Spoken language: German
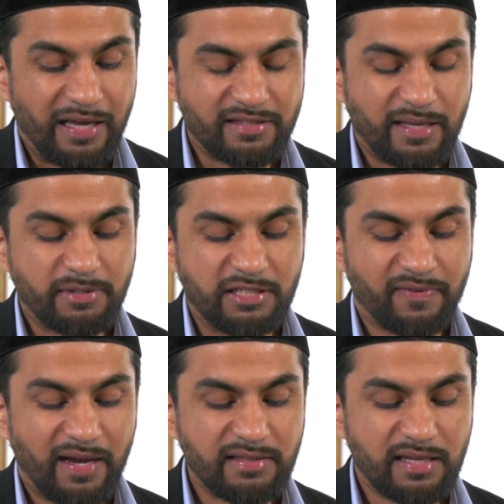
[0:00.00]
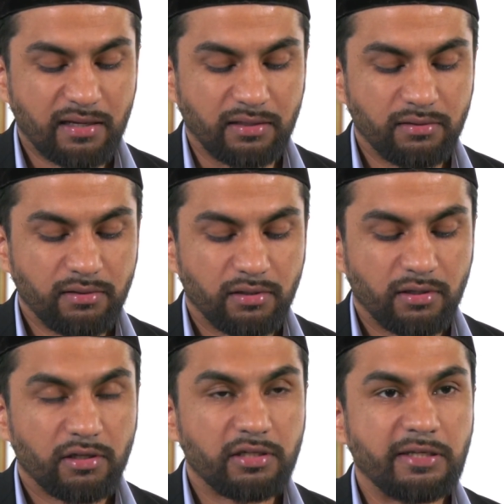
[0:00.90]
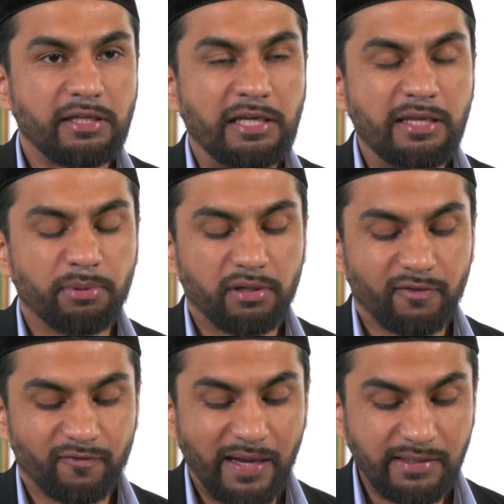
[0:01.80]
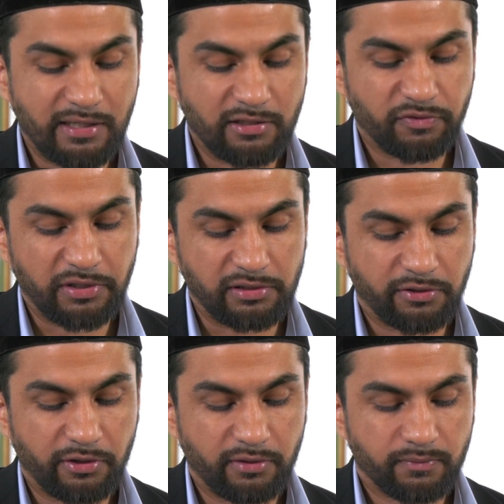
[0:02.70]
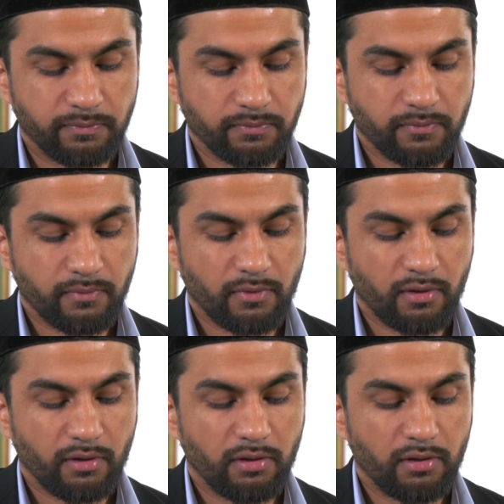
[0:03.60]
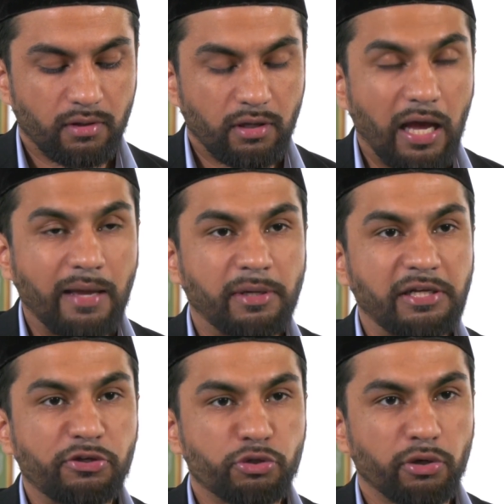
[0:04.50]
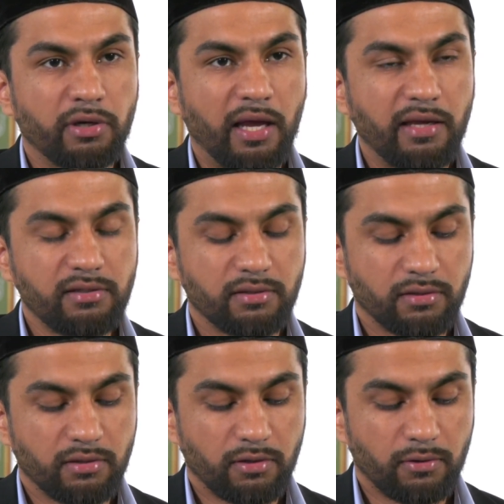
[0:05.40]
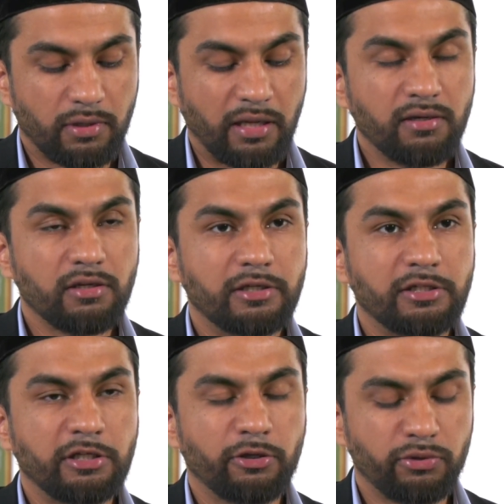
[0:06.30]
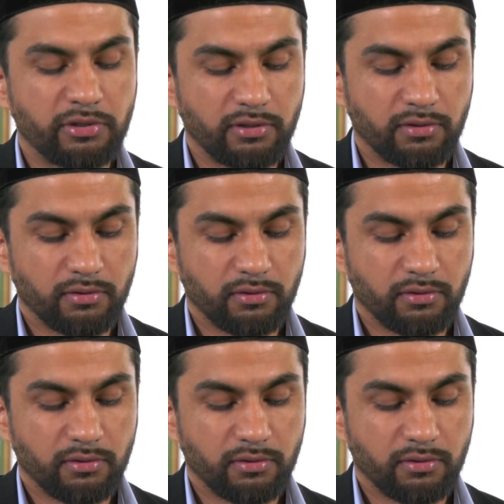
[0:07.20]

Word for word: Es gibt zwei Sachen, die die Liebe weiterentwickeln können. Einmal die Schönheit und dann die Güte.